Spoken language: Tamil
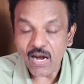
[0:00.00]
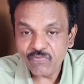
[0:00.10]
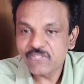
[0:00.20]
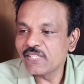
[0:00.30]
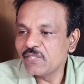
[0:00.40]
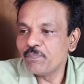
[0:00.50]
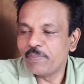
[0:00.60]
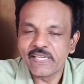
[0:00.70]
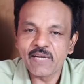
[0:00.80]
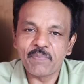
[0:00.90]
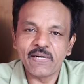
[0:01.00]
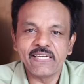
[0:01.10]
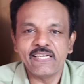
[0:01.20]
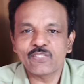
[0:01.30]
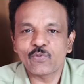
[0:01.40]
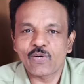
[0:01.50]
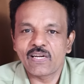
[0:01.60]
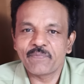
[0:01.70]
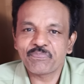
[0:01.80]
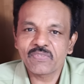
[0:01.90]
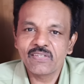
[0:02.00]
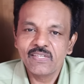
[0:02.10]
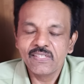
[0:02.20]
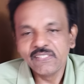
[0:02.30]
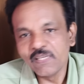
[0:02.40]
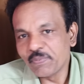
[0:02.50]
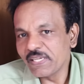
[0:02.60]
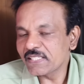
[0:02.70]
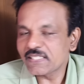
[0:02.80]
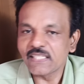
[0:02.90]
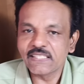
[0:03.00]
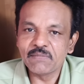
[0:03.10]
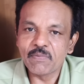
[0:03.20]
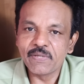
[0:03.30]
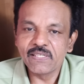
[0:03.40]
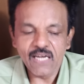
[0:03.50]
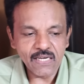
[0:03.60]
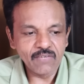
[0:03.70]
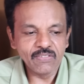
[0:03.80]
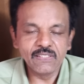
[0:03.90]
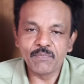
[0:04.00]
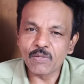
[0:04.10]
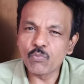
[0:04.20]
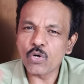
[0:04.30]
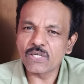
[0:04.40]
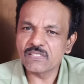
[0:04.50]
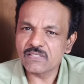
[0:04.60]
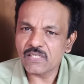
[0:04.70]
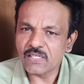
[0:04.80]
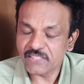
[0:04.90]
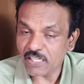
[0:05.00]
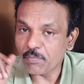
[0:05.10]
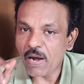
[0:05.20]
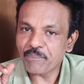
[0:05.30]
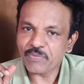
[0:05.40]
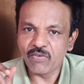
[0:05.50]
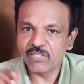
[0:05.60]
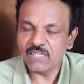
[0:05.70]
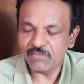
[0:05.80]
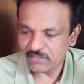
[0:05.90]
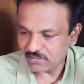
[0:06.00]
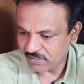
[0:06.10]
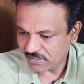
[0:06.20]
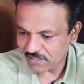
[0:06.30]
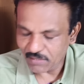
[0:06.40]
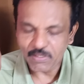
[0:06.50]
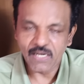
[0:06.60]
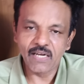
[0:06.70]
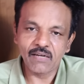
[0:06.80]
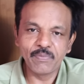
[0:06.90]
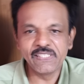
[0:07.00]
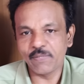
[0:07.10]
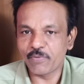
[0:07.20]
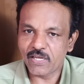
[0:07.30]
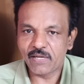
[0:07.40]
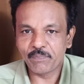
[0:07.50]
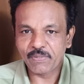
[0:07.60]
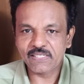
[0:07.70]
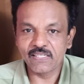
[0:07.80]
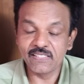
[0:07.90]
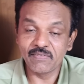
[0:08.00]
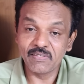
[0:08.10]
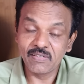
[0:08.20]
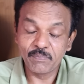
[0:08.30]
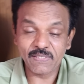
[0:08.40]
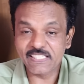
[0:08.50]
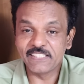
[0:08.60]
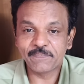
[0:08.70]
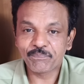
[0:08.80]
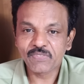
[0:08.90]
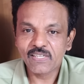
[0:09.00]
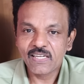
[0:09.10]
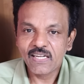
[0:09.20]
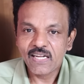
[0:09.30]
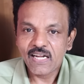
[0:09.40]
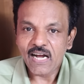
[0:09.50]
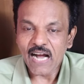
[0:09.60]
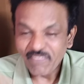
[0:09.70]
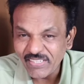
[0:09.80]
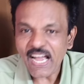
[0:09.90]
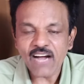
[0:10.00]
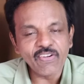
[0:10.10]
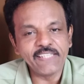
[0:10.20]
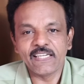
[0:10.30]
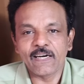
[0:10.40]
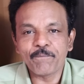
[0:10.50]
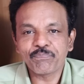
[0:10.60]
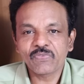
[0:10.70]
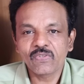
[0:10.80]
ஆஃப் செய்யும் பி கே பாண்டியனே சொல்கிறாங்க இது எப்படிங்க சாத்தியம் அப்படின்னா அங்கே வந்து மன்மோகன் சர்மா அவர் தான் வந்து நம்ம பிஜேபியோட பிரசிடெண்ட் அவரே ஆஃப் ஆகிட்டாராம்